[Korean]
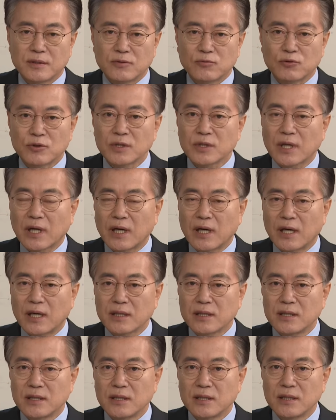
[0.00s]
우리
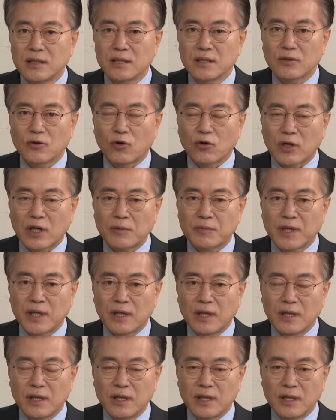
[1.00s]
당이
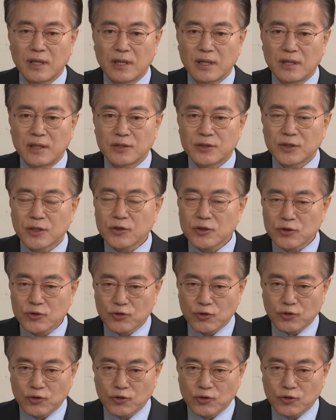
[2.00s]
호남에 정권